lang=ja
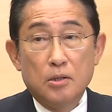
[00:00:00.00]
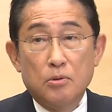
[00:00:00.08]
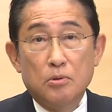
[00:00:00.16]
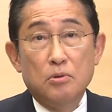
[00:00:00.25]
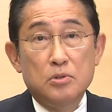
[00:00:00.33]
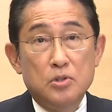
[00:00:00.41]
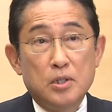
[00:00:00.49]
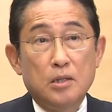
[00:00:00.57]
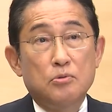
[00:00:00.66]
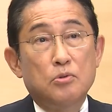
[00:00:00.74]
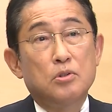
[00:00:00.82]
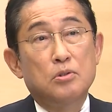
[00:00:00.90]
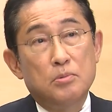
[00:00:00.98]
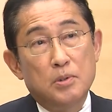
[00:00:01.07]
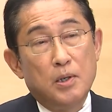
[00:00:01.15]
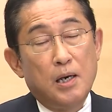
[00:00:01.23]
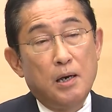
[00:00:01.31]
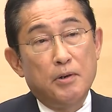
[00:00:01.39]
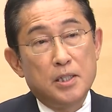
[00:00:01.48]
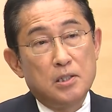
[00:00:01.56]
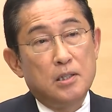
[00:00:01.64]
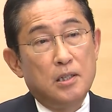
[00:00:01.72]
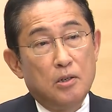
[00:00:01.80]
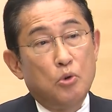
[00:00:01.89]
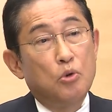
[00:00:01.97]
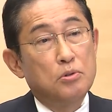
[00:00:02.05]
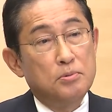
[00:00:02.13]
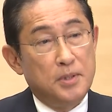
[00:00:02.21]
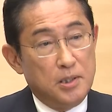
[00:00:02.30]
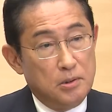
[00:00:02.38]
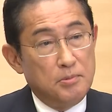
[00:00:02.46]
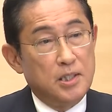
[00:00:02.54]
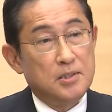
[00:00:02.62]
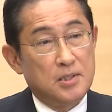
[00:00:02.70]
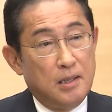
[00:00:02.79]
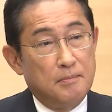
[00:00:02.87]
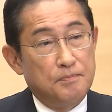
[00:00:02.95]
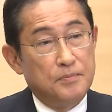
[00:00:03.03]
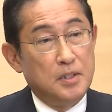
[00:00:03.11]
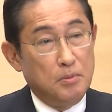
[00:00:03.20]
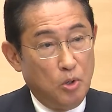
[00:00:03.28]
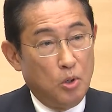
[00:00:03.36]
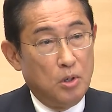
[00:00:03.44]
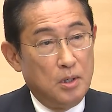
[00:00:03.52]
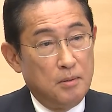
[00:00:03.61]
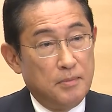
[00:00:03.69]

こうした取り組みは合わせて国民の皆さんにも、